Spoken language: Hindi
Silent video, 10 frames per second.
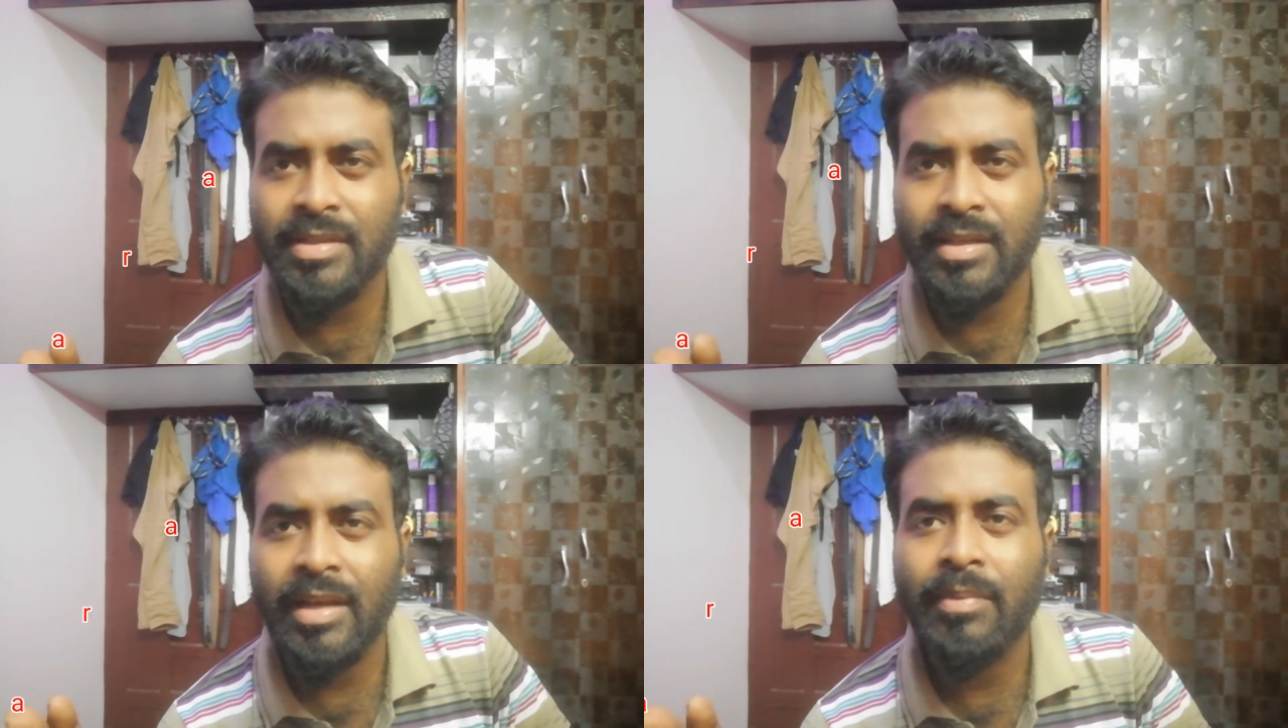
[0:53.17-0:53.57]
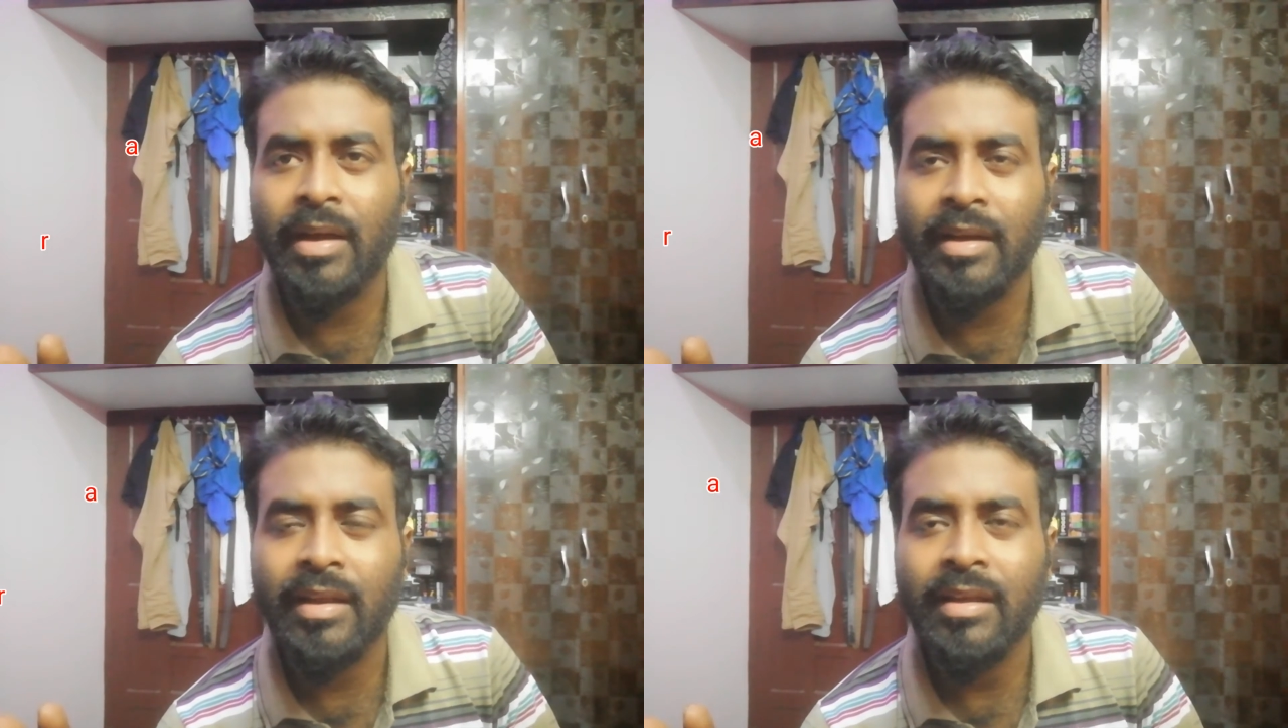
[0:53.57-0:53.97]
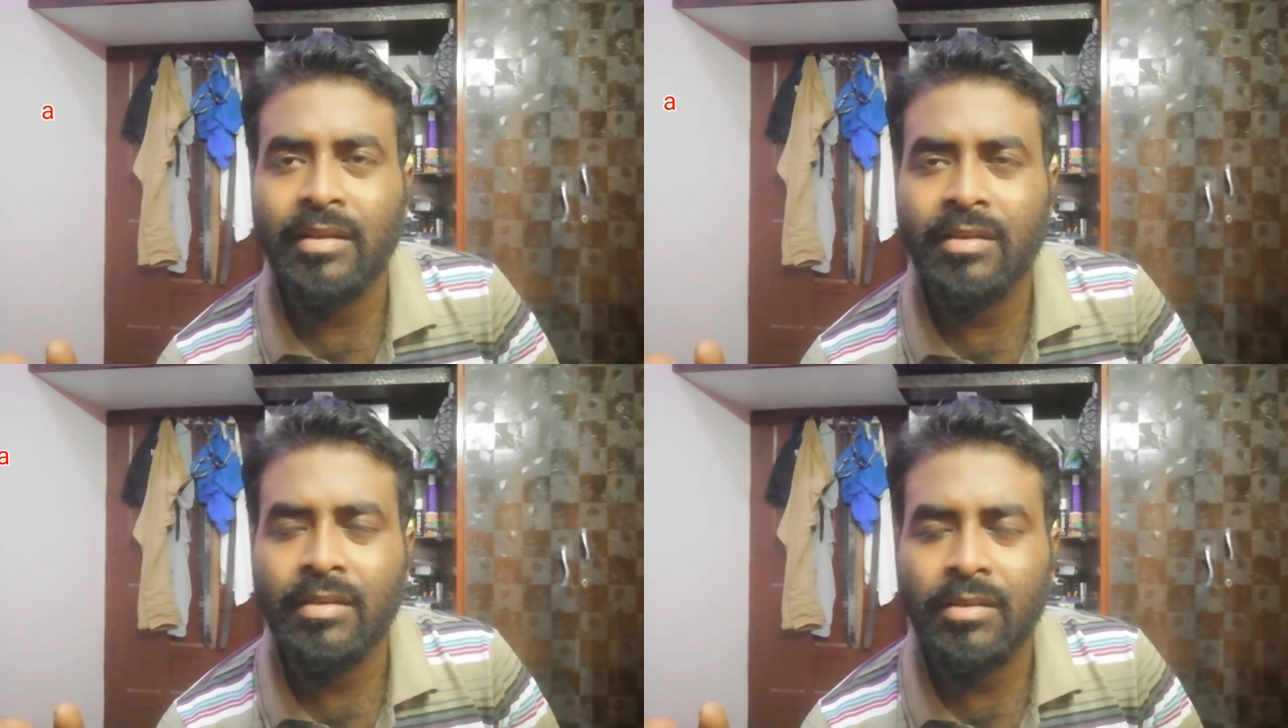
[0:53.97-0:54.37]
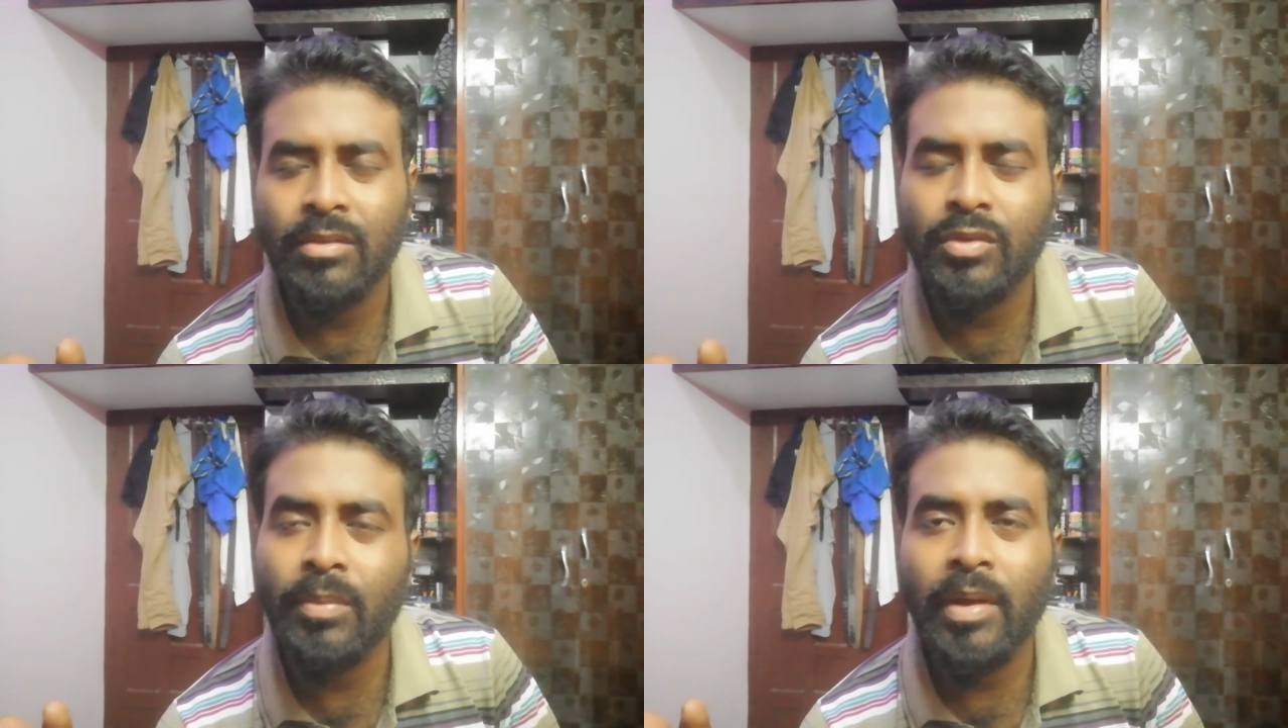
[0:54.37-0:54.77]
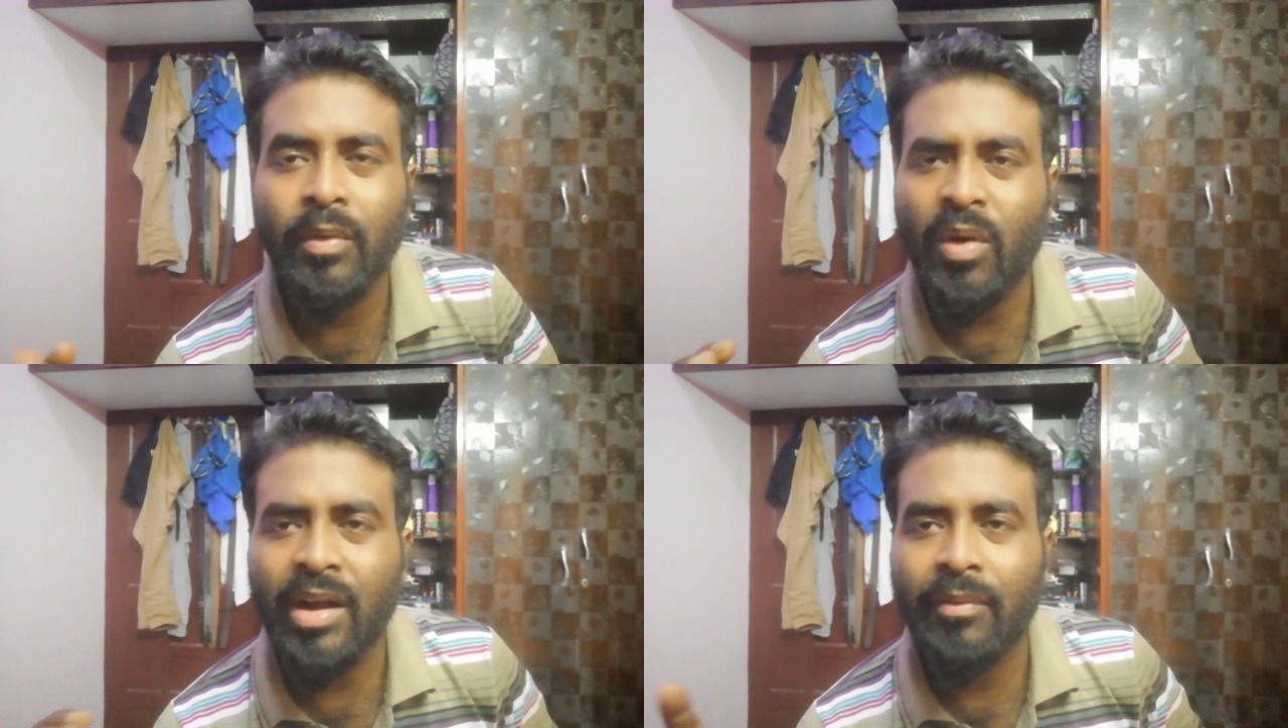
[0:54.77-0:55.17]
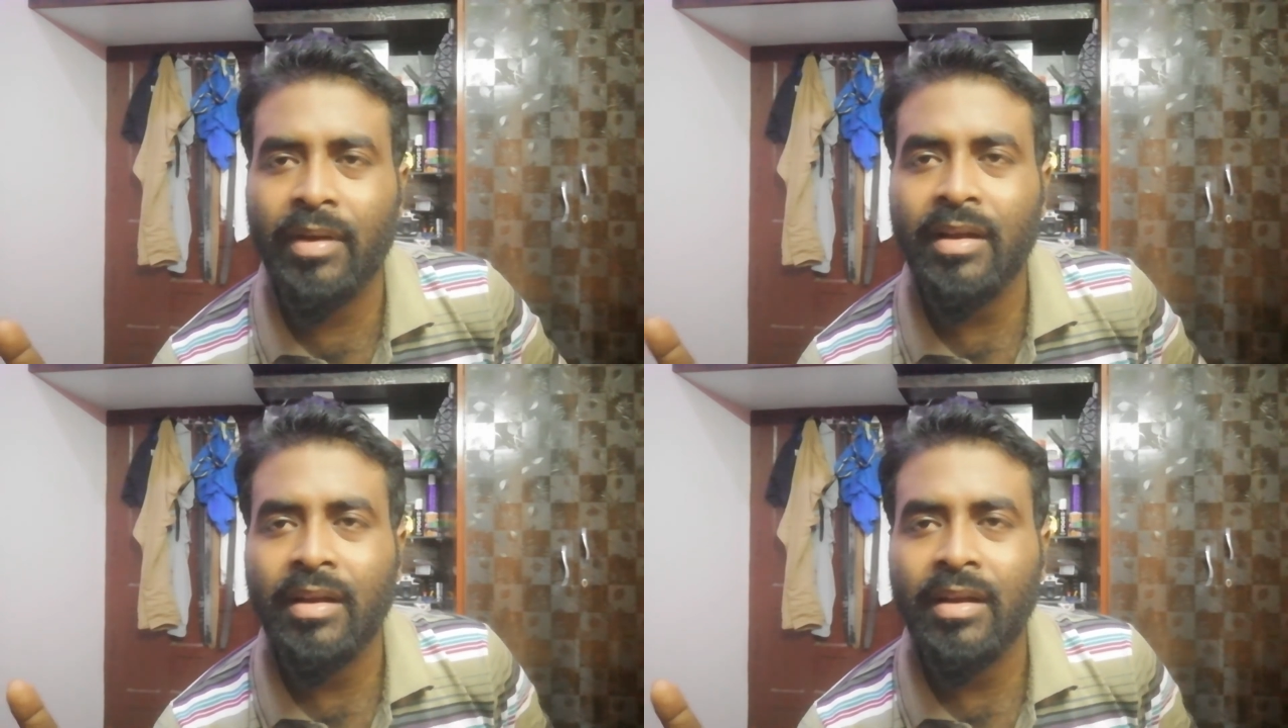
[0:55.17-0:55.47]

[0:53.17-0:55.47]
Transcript: पीछे नहीं भाग रहे जो भी है वॉट